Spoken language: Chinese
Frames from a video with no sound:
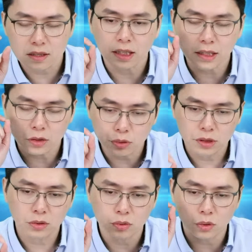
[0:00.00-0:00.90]
大家预
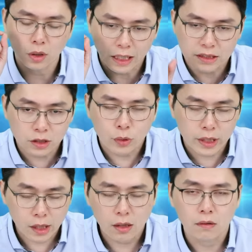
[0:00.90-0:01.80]
期说降息会
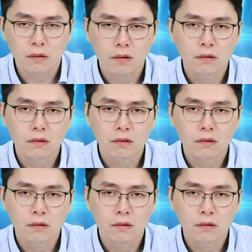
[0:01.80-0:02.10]
延后。